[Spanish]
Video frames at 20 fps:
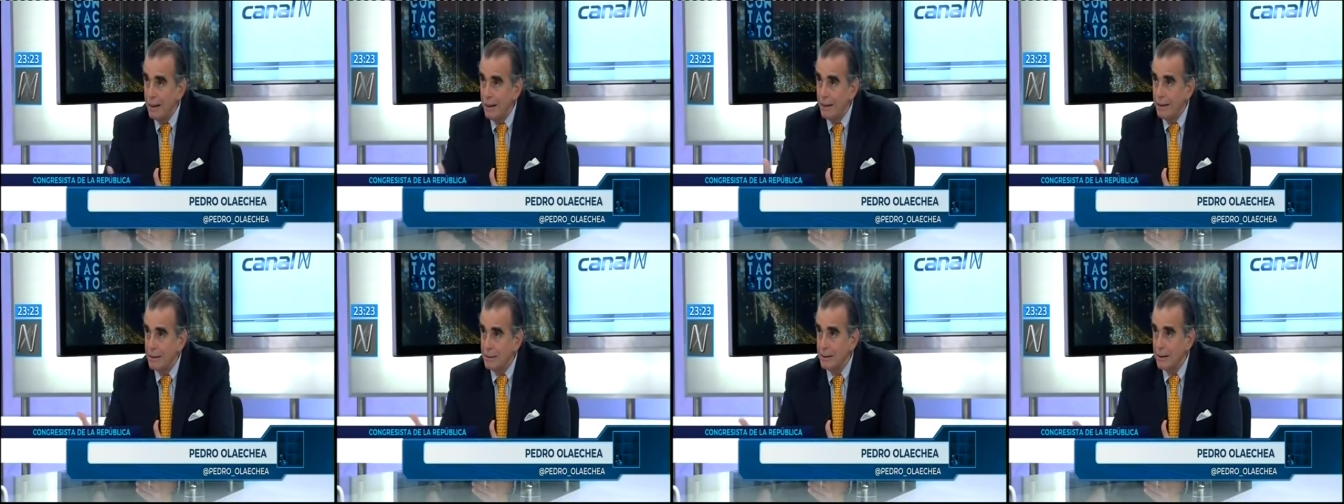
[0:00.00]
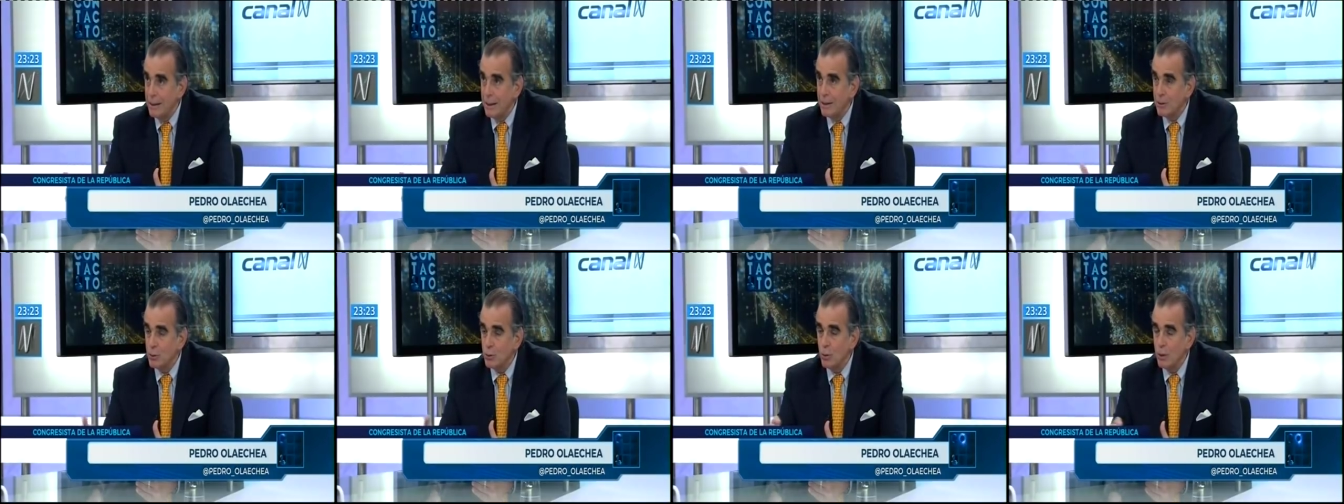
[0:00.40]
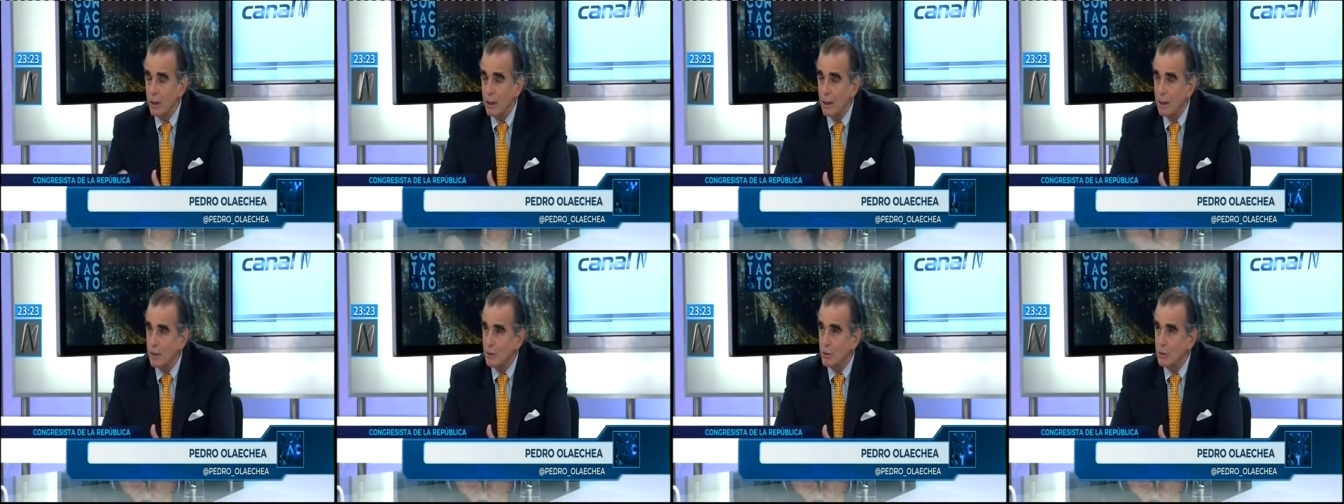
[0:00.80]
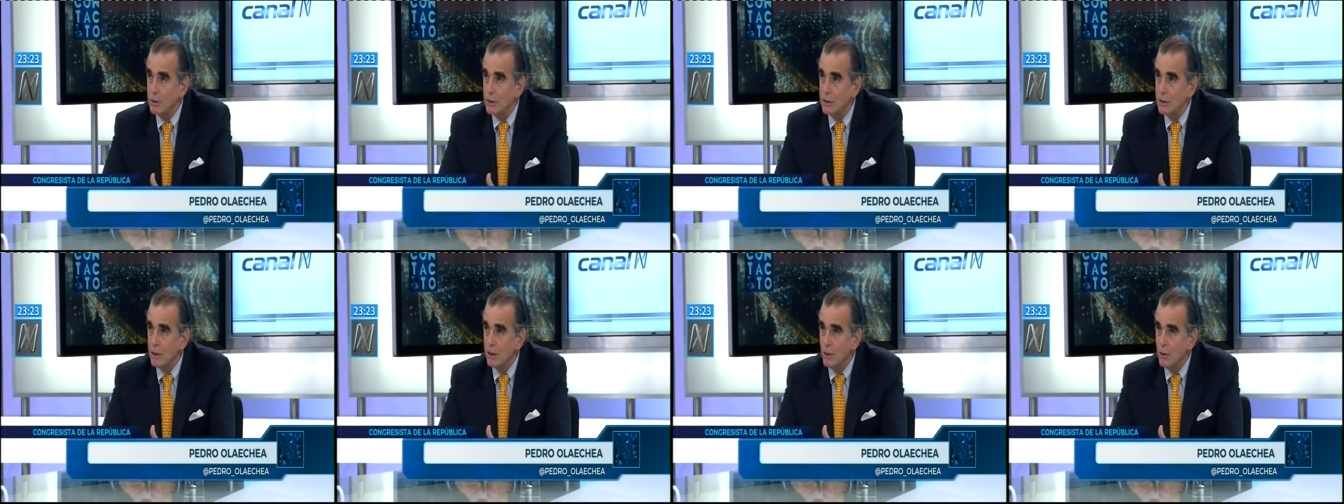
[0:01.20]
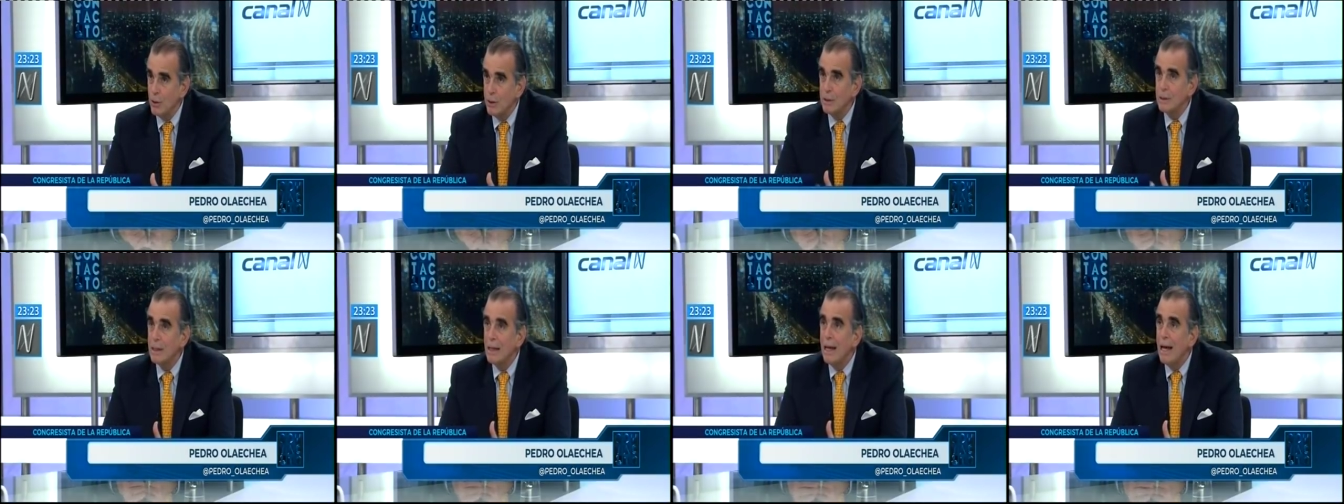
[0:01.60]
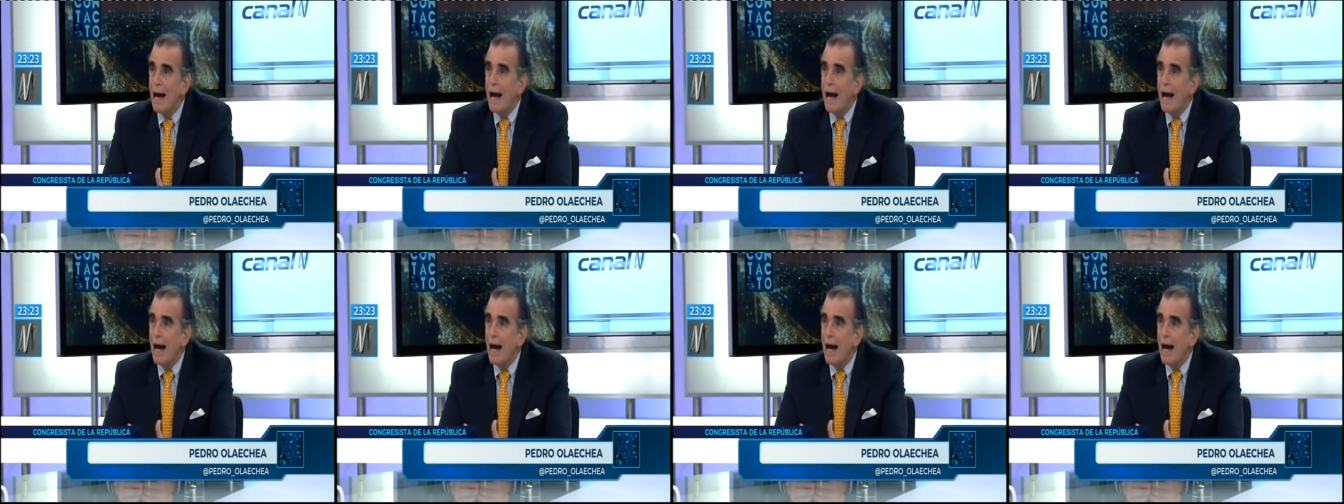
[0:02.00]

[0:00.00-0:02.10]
en este caso de relaciones exteriores,